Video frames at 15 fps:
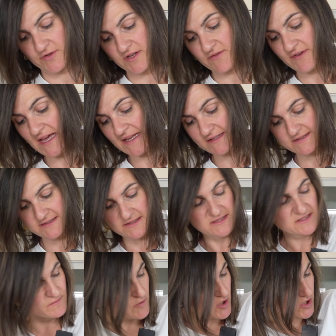Ich werde es
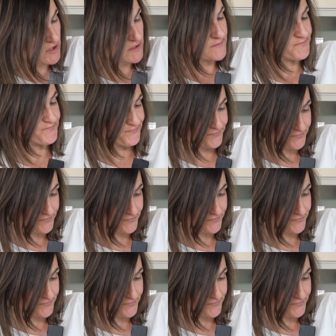jetzt machen.